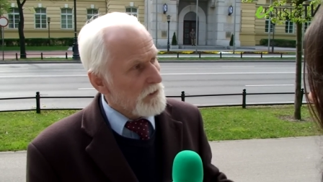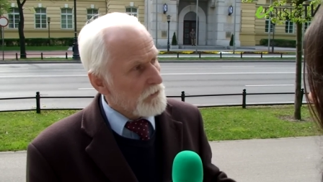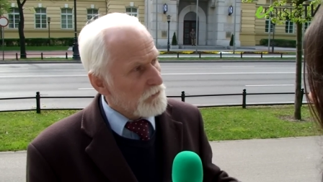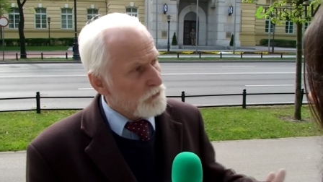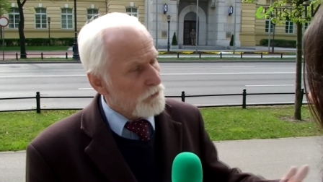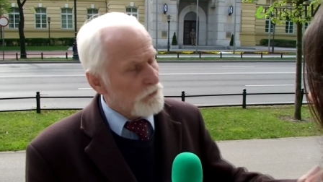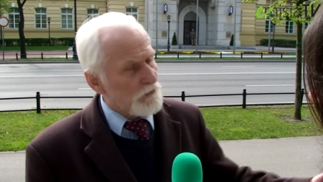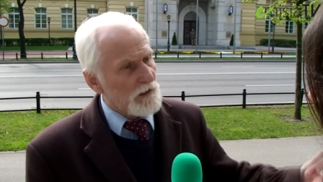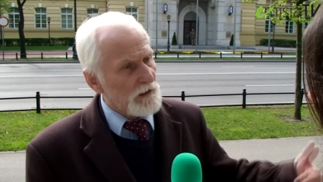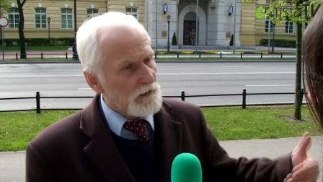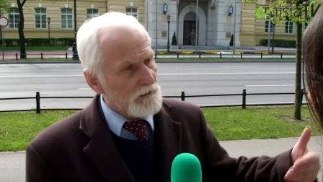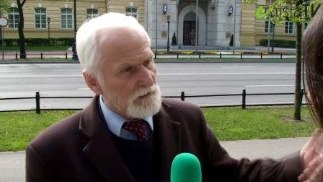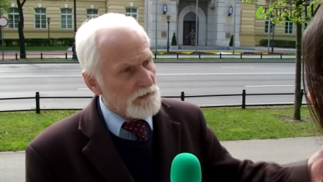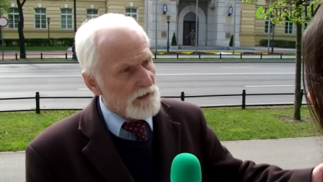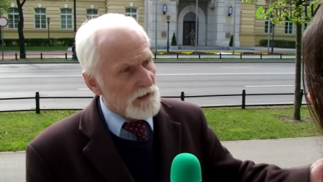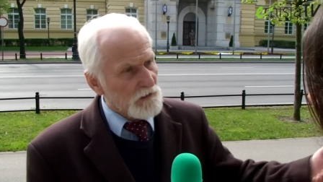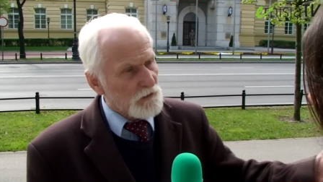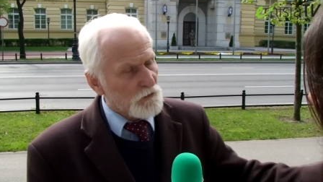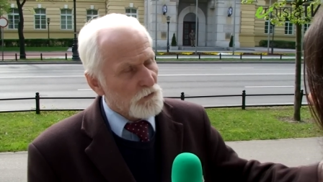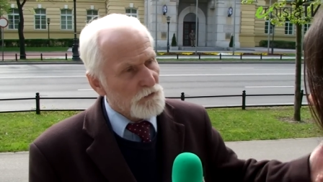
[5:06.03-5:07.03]
które
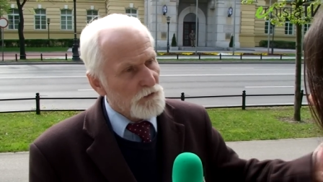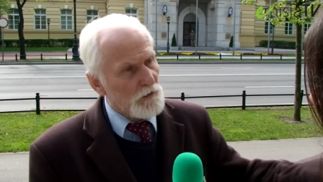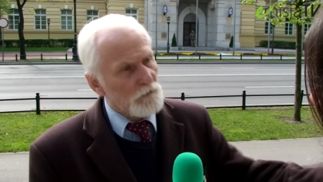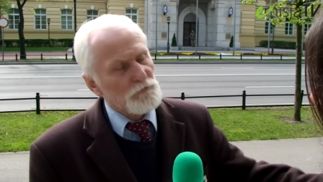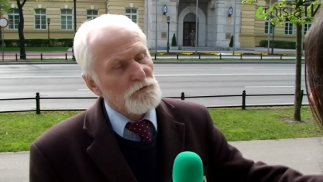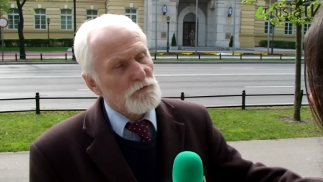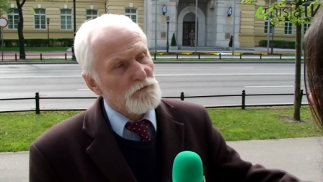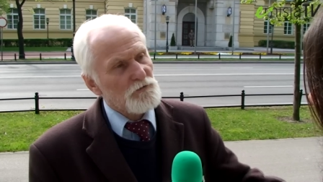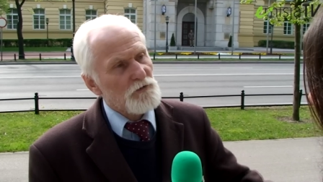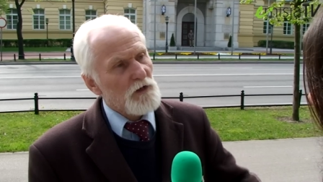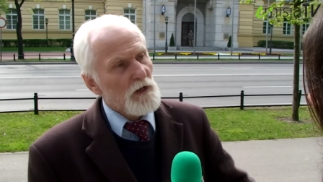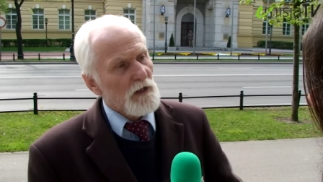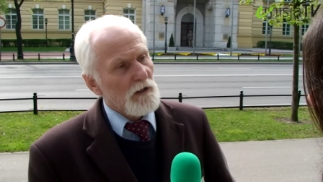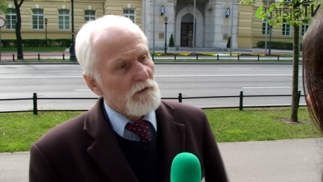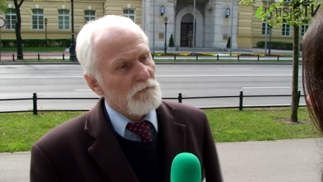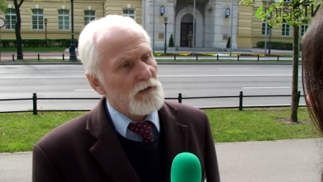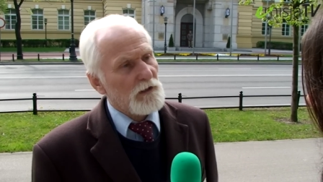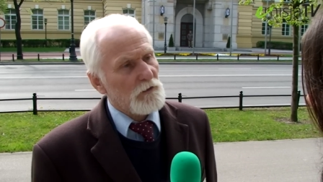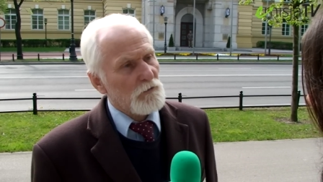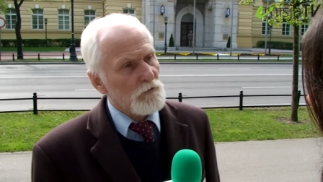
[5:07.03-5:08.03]
dyktują już
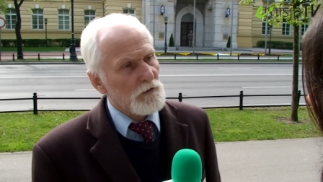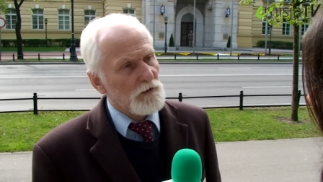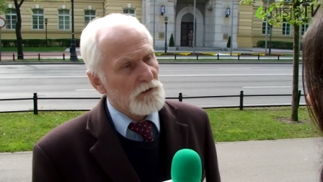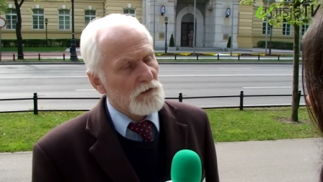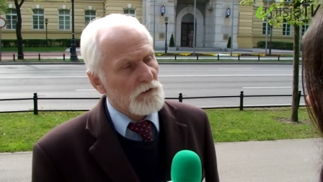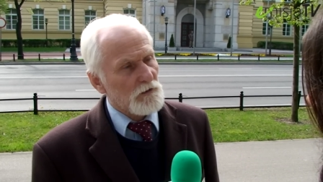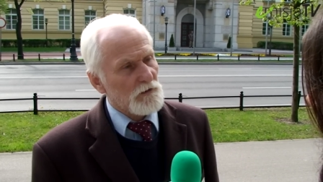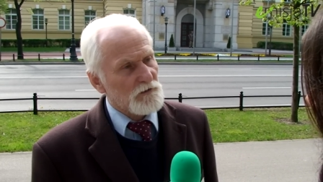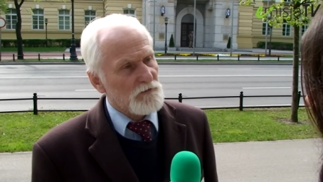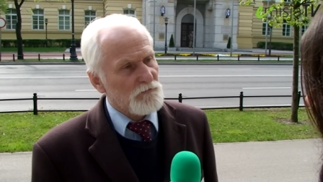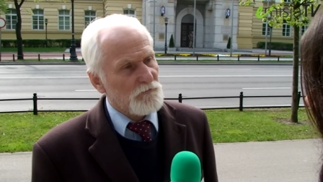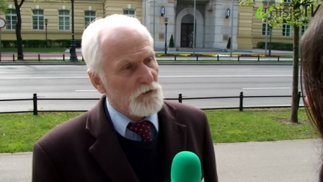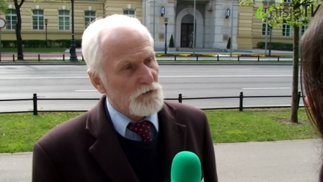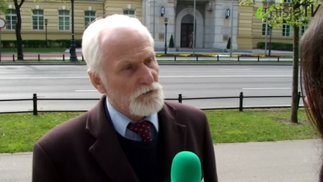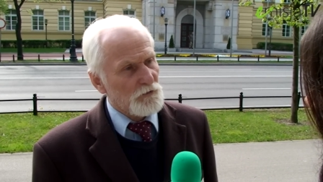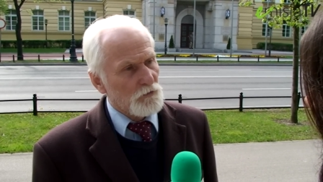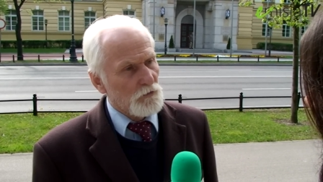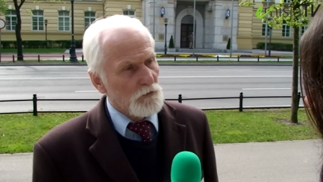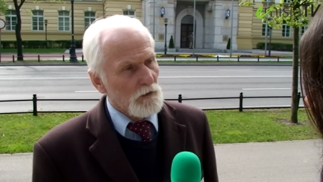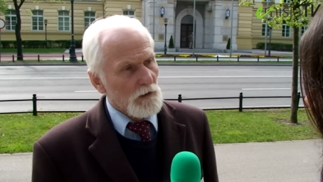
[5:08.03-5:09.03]
warunki
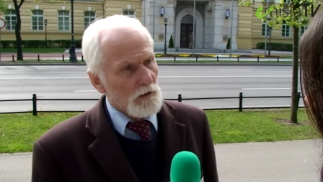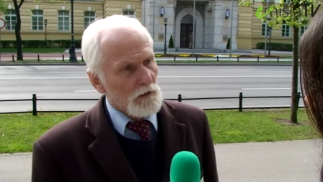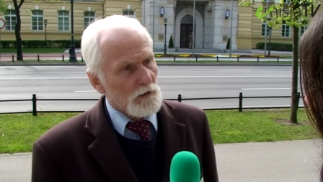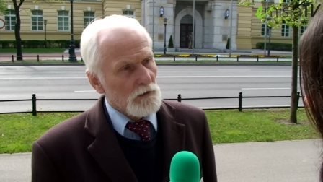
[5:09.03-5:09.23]
rozwoju